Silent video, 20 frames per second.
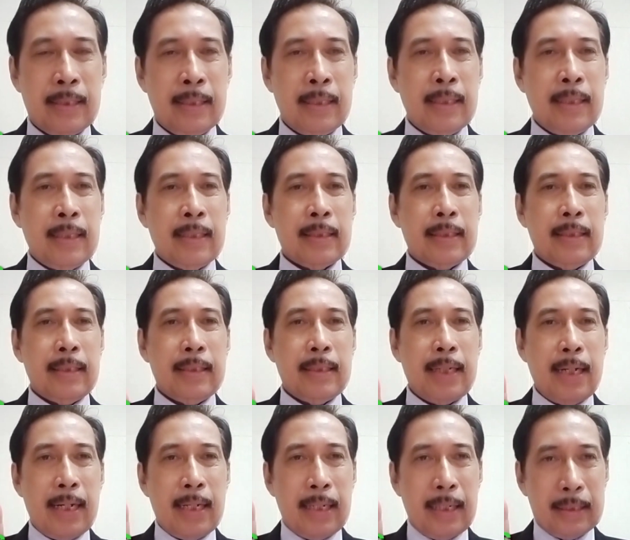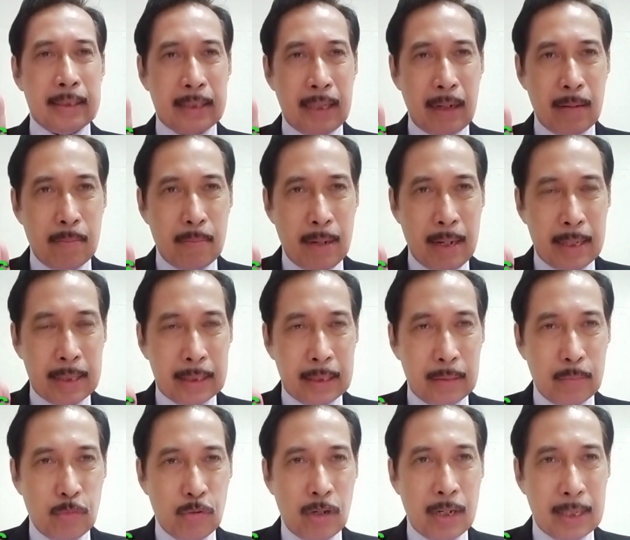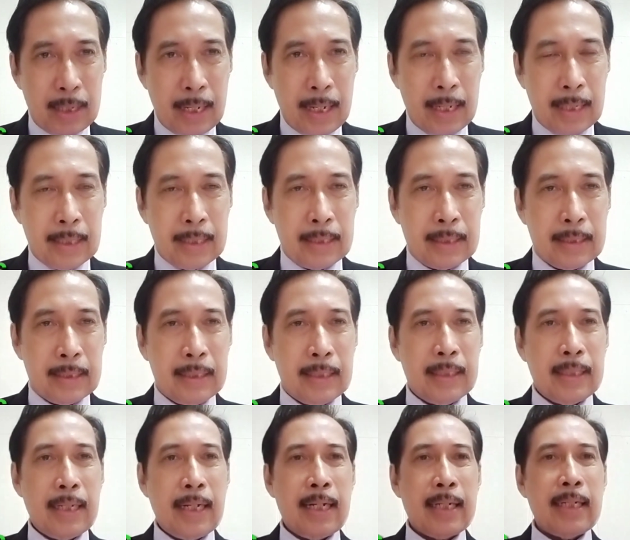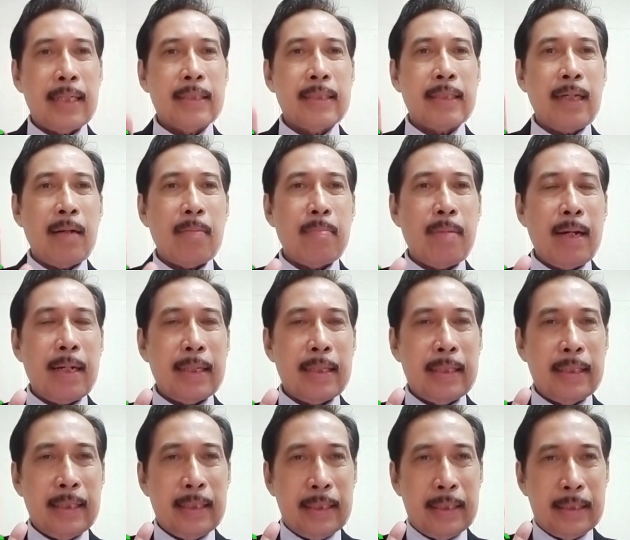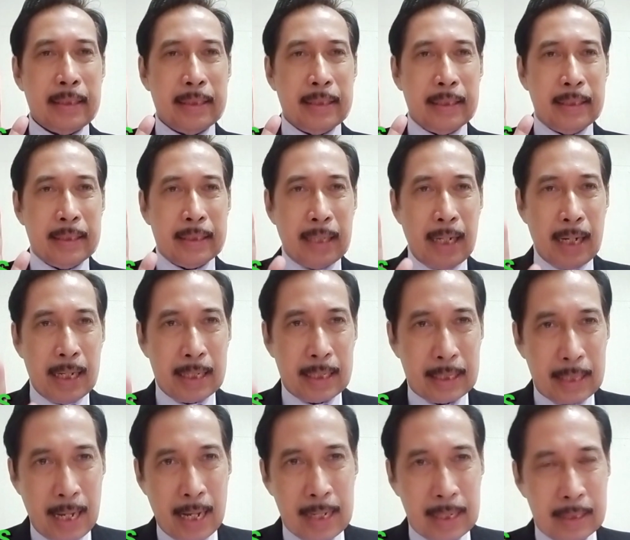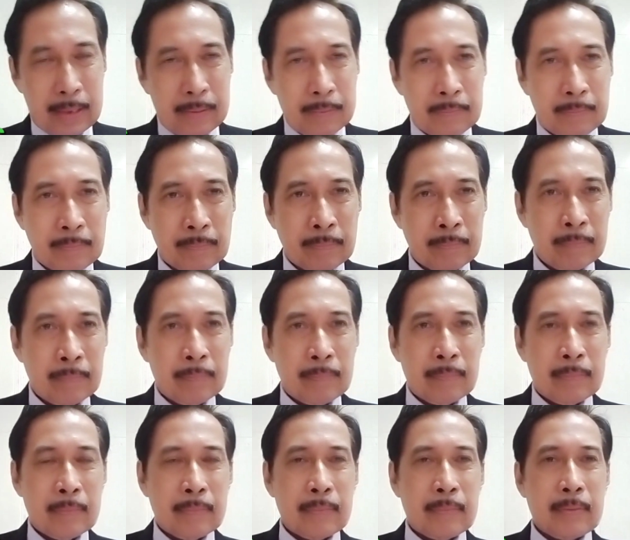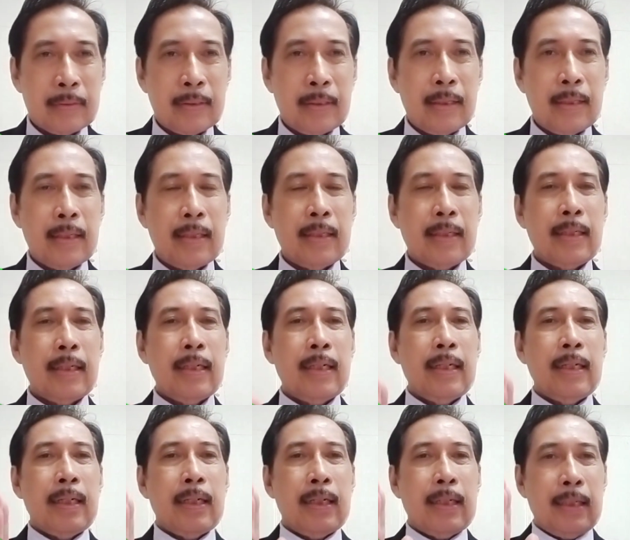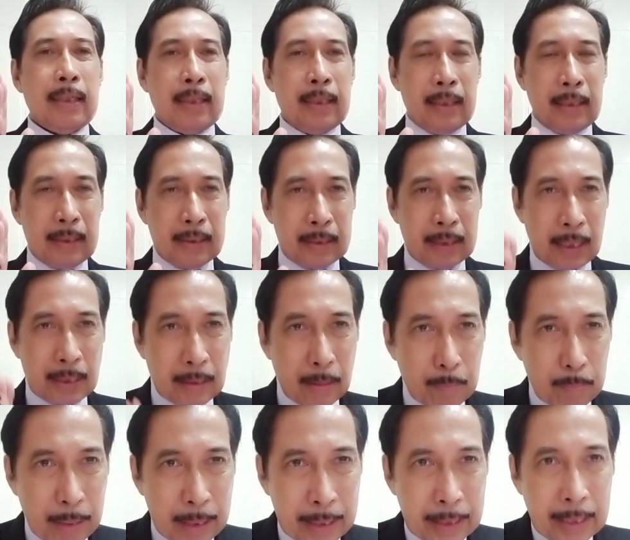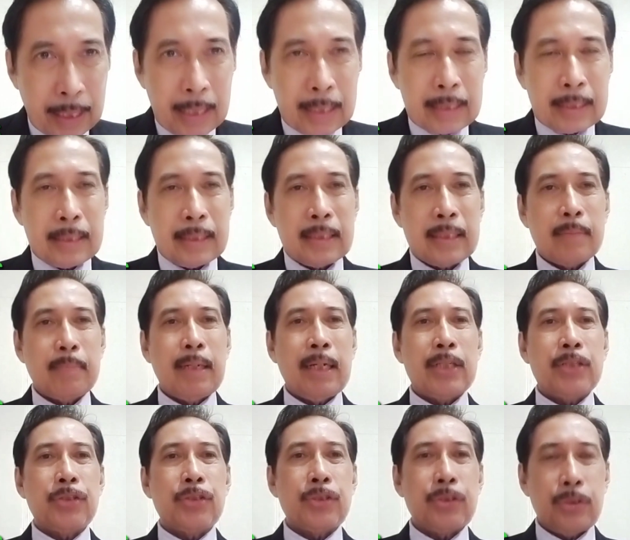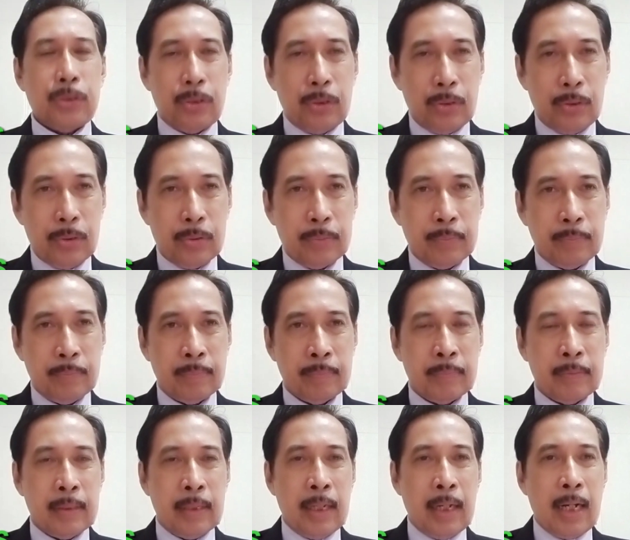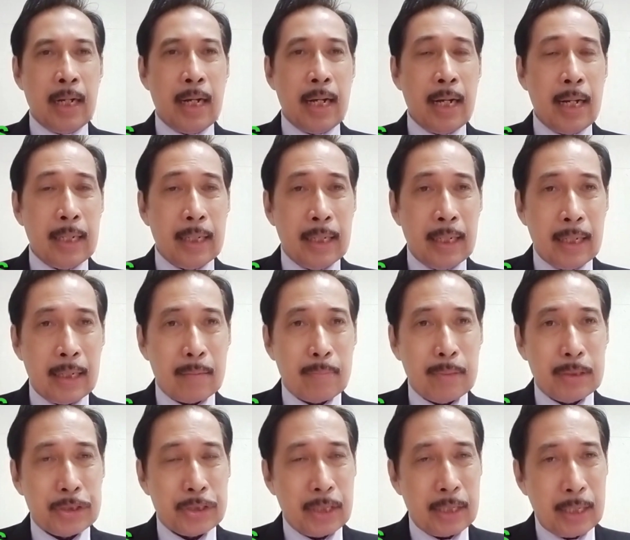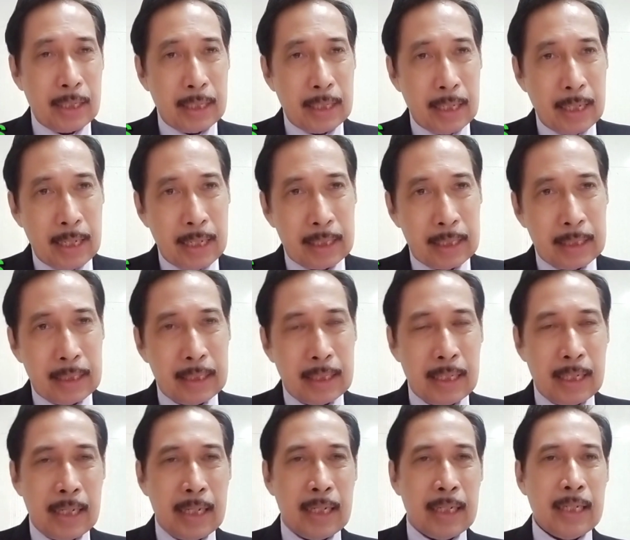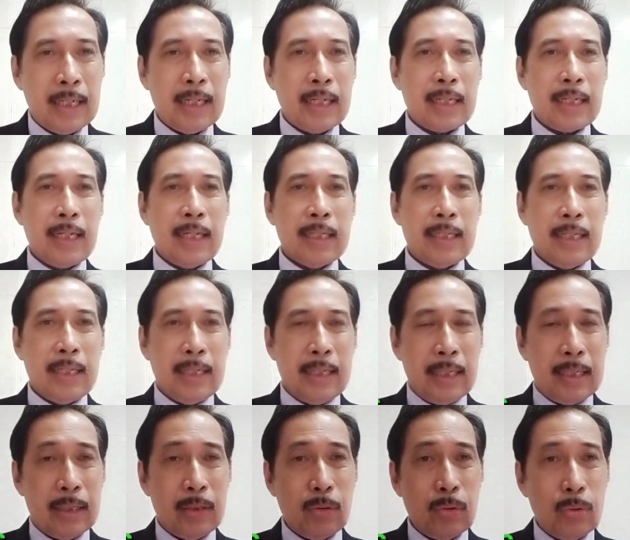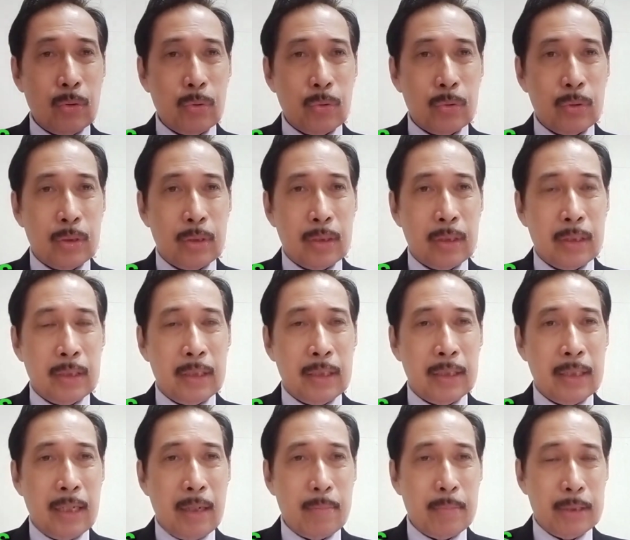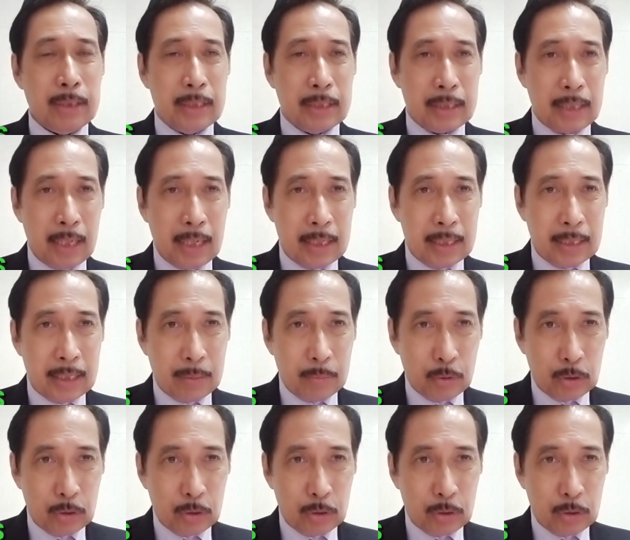tidak ada cabang di Buaran, tidak ada cabang di Cikarang. Nah, saya sampaikan sebagai sosiolog, agar masyarakat, agar anak-anakku tidak menyesal di kemudian